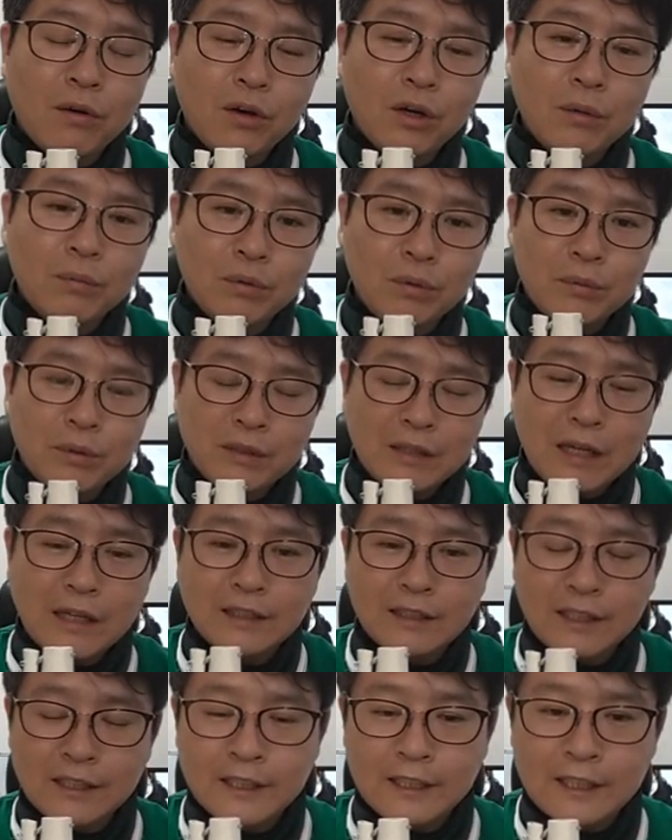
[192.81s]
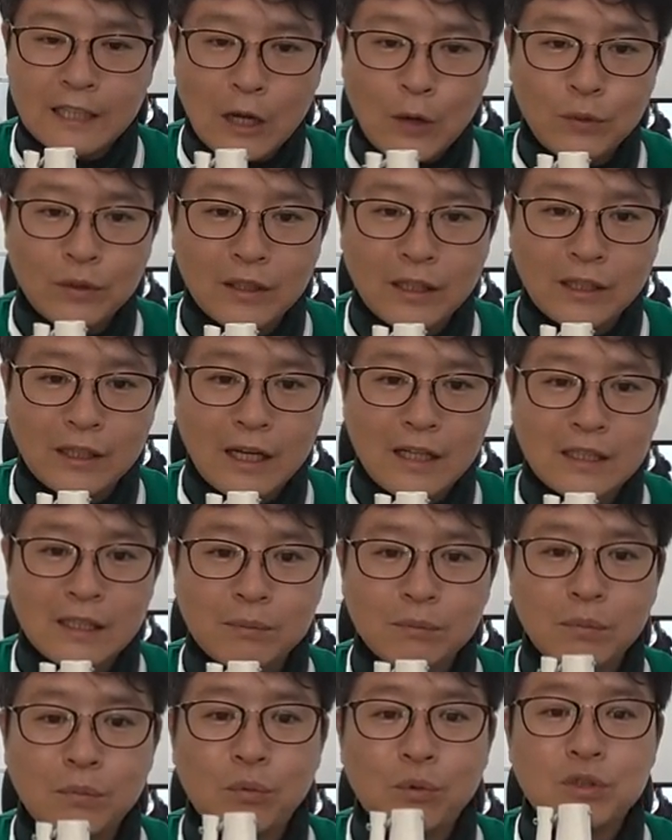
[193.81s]
거기 보면 다 자세히 나오니까 다시
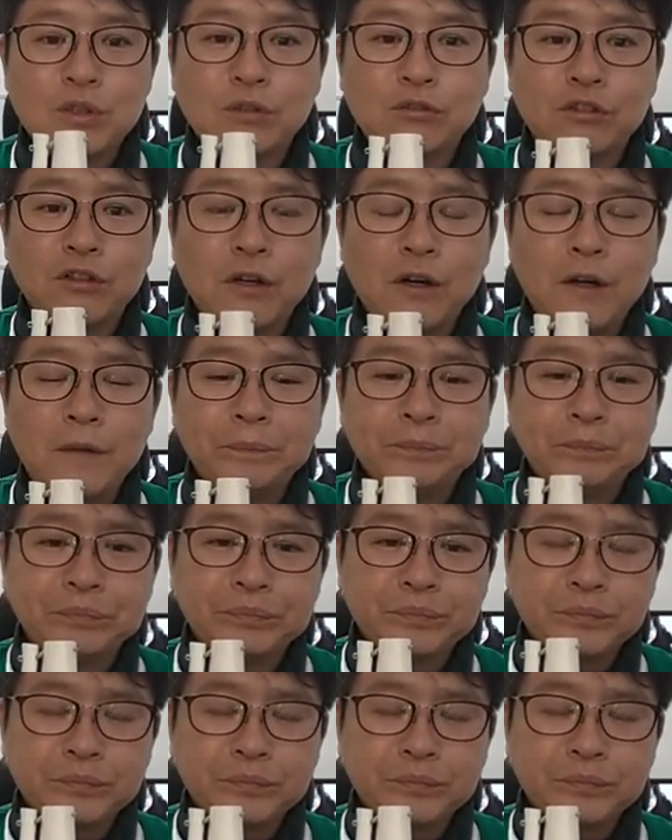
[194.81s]
한번 보시고요.